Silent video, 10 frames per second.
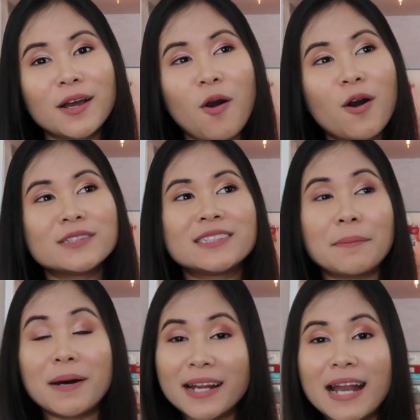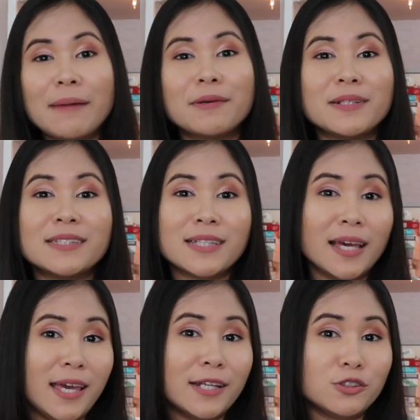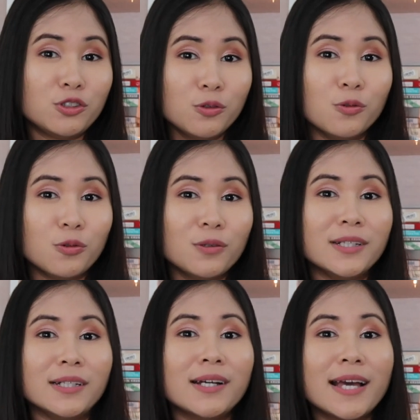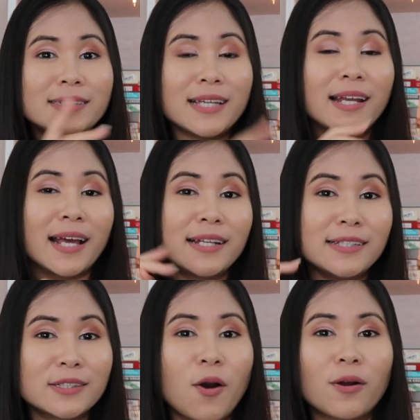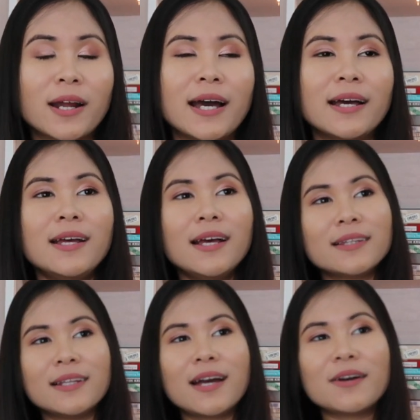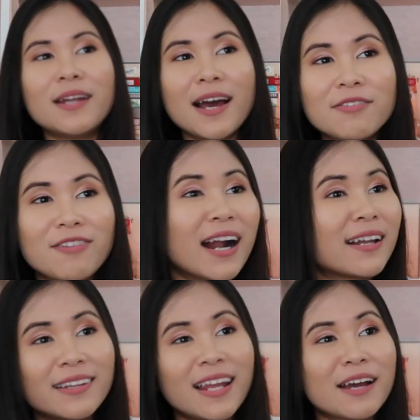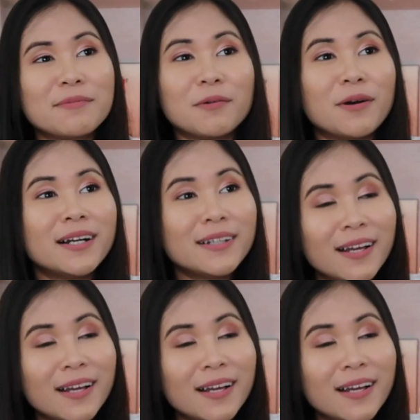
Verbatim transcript: ก็จะพัฒนาไปเป็น CIN2 หรือ i c n ขั้นที่2นะคะ ทีน่าก็นั่งฟังแล้วทีน่าก็แบบว่า